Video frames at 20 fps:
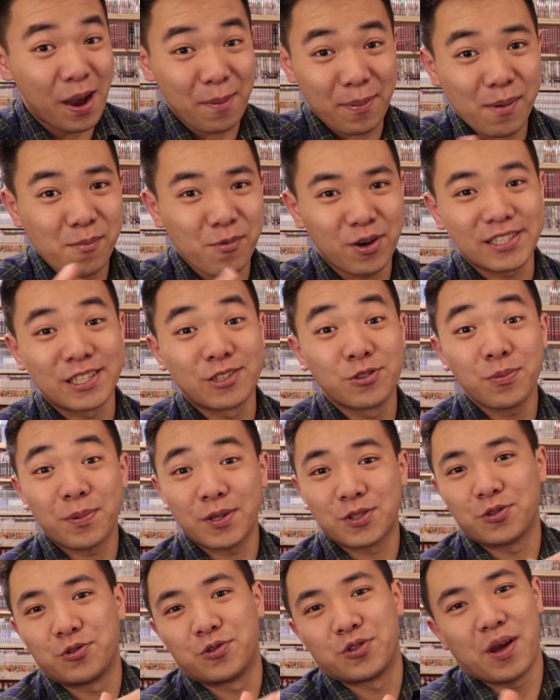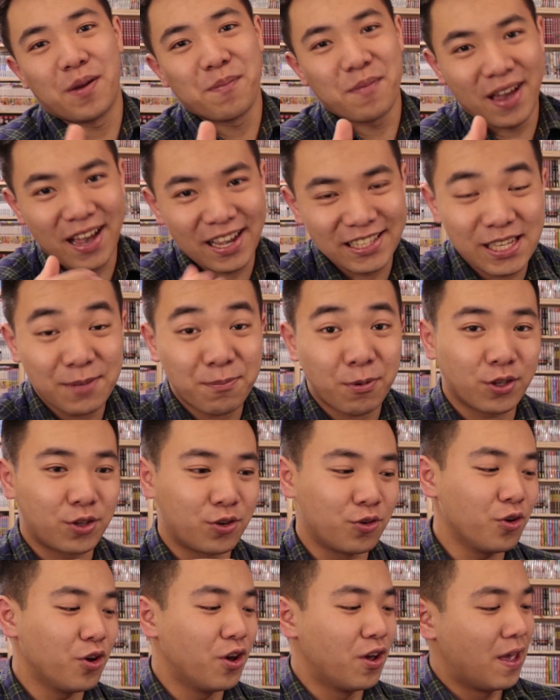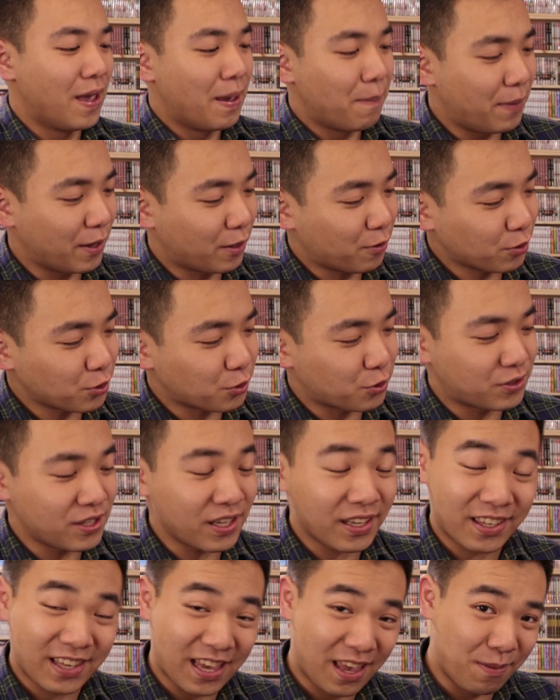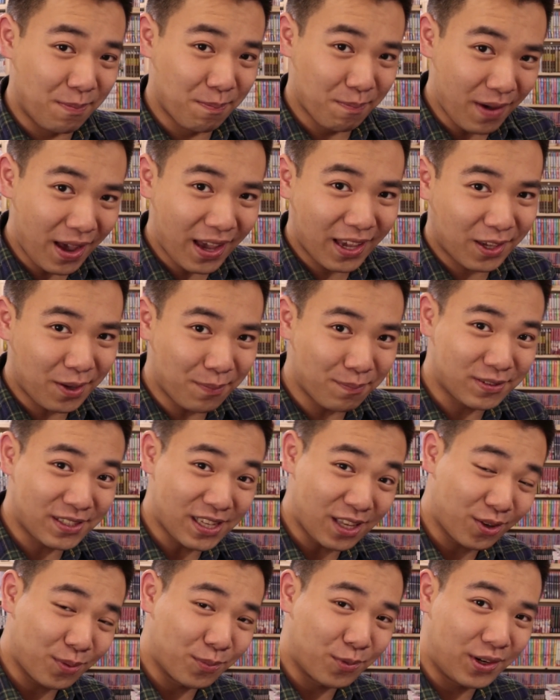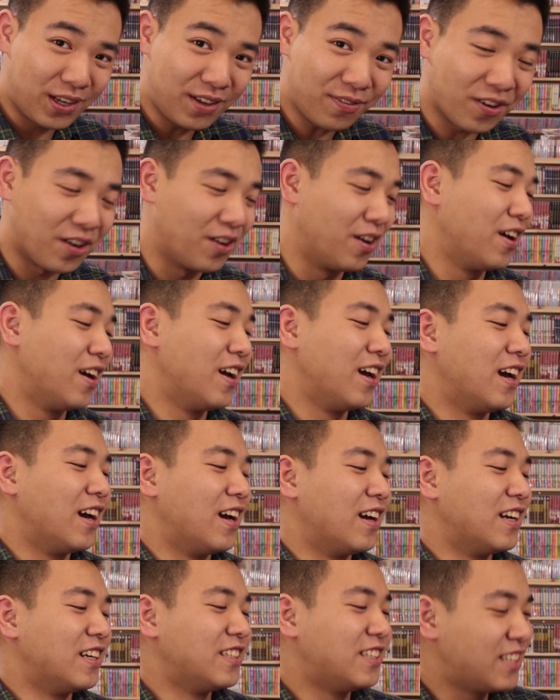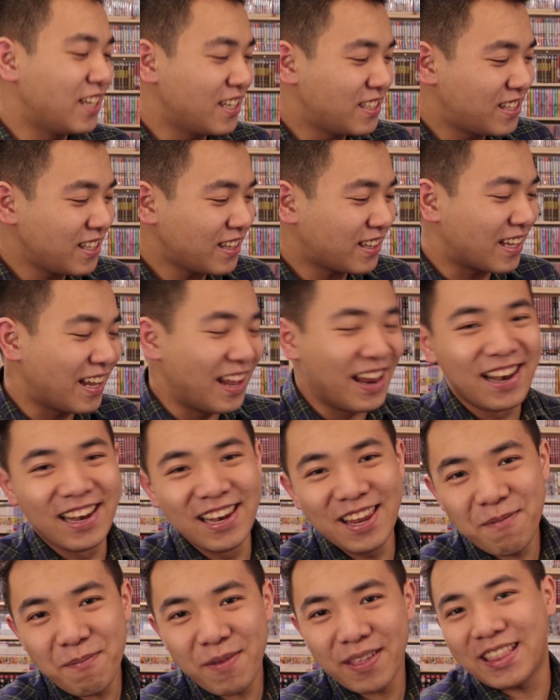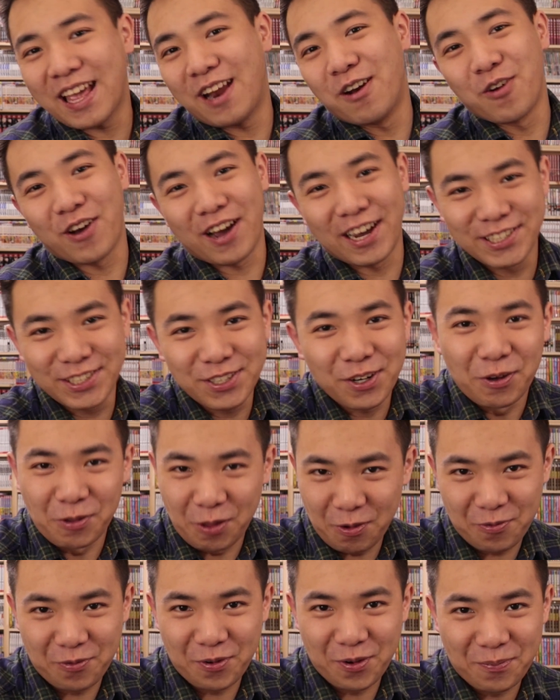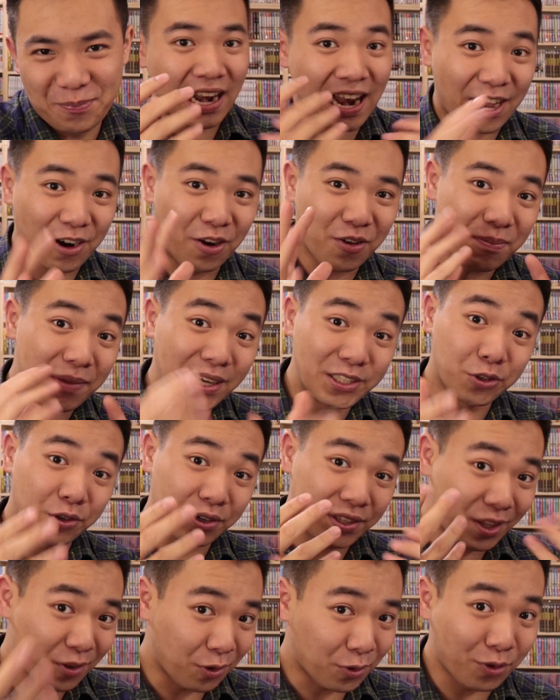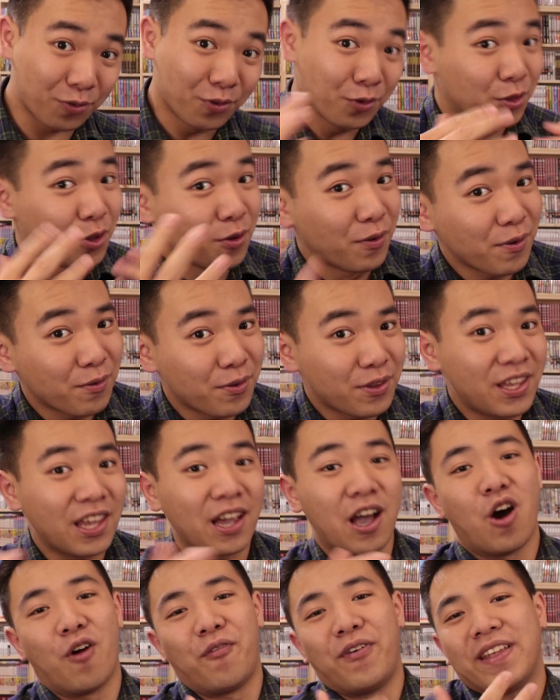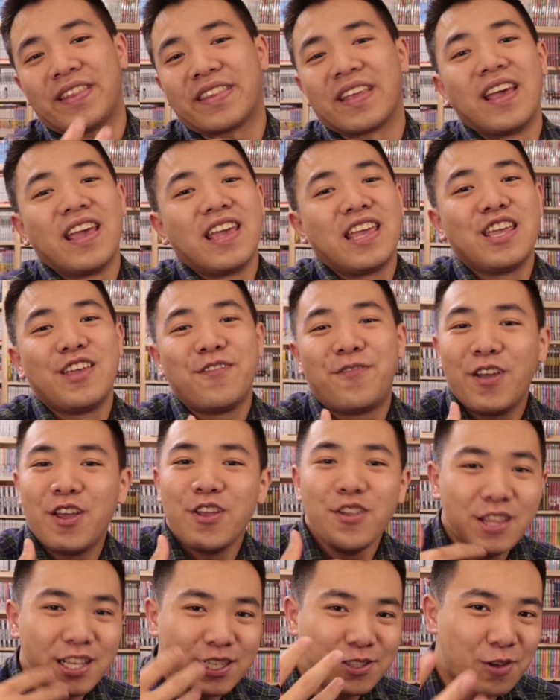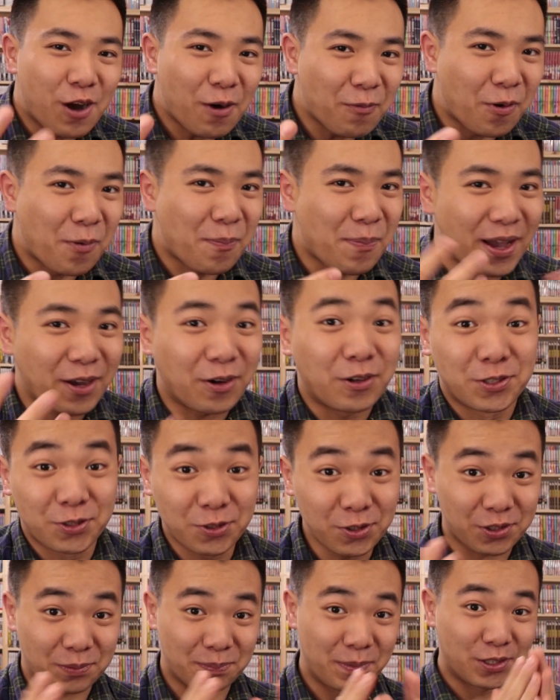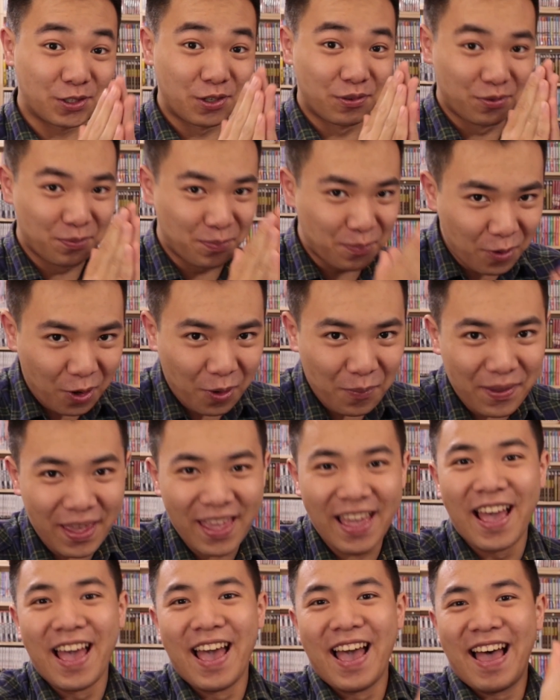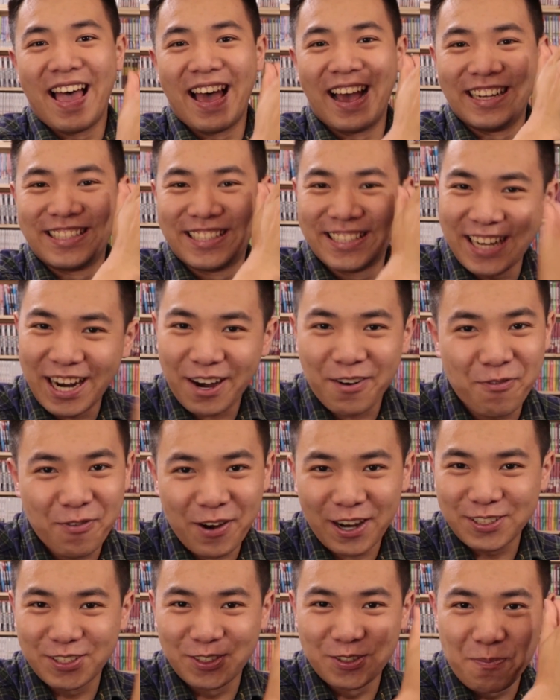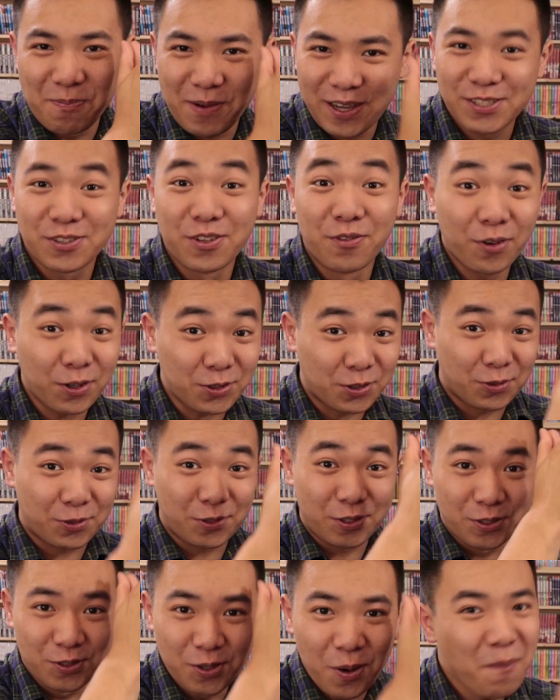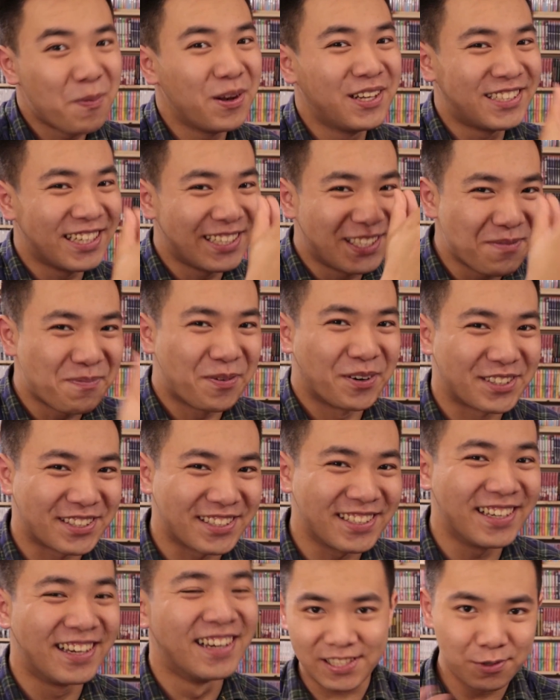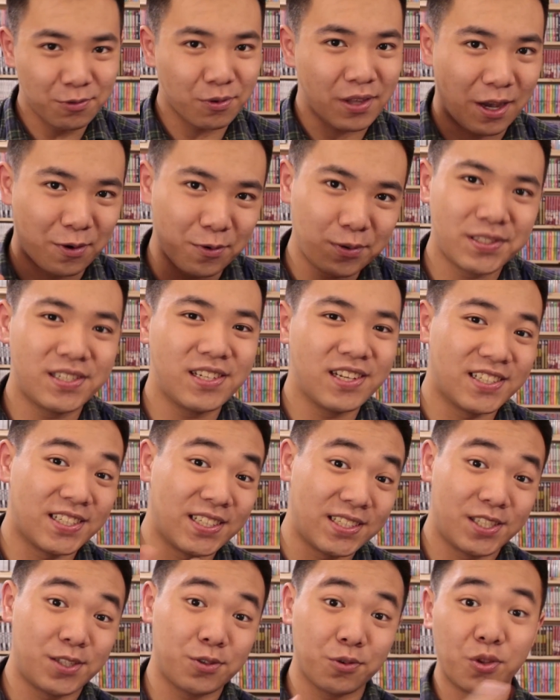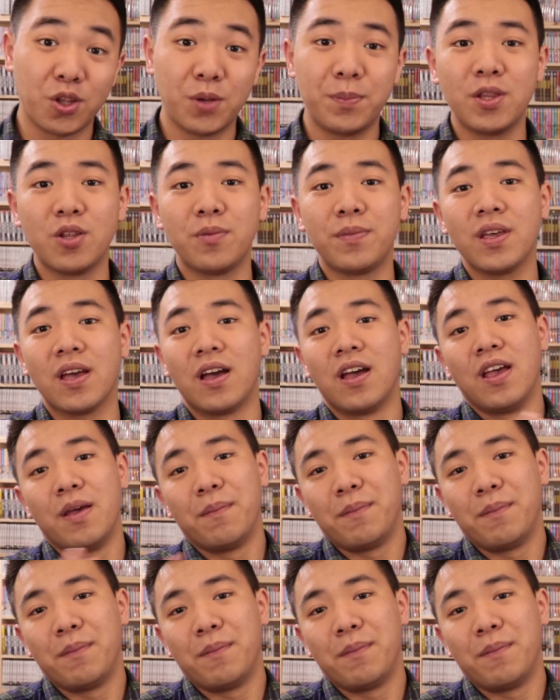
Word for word: Après moi, c'est mieux parce que je suis quand même assez pointueux, mais quand je sais qu'il y a une marque comme ça dans mon livre, J'hésite limite à le racheter en neuf. La grande majorité d'entre vous devez vous dire, en fait, il fait une histoire pour pas grand chose, mais je vous promets, à chaque fois que je passe devant, je suis obligé d'y penser. Sinon, il y a aussi les éditions Nobinobi.